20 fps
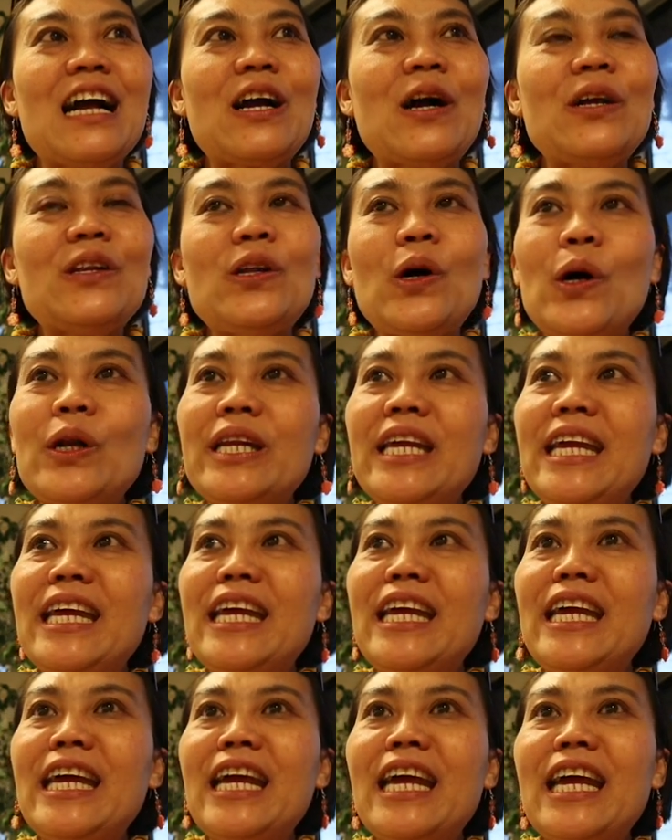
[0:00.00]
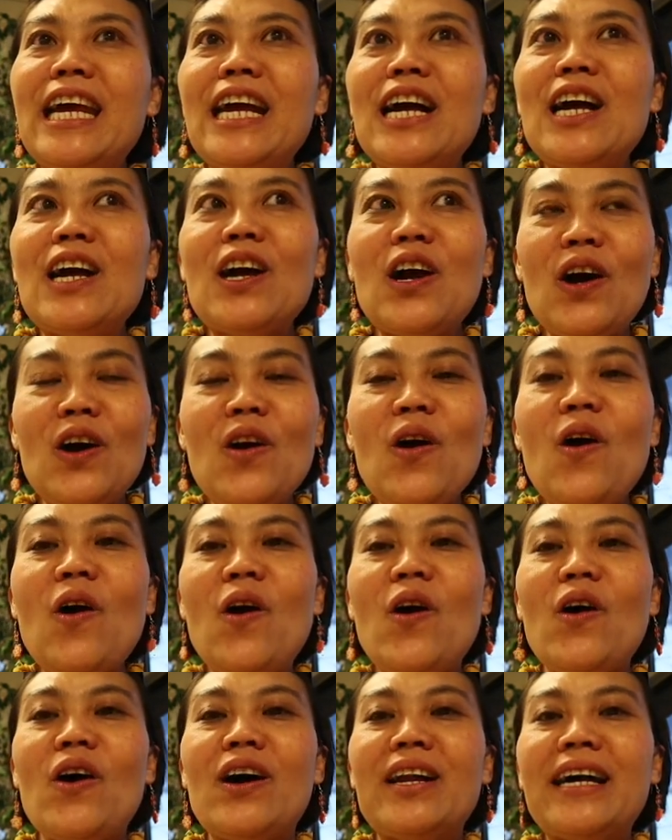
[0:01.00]
ก็ตอนนี้ก็รอ
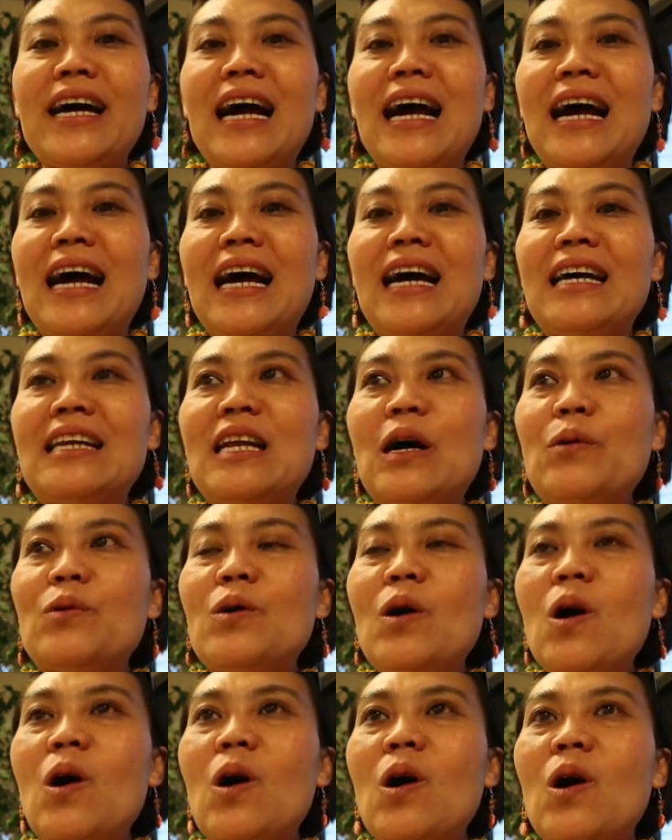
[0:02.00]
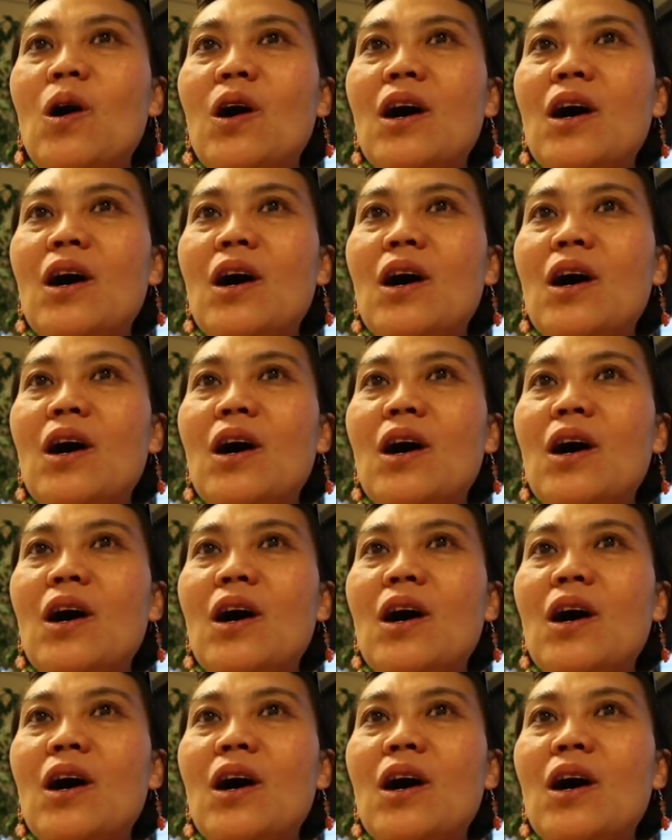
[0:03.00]
นะคะ แล้วก็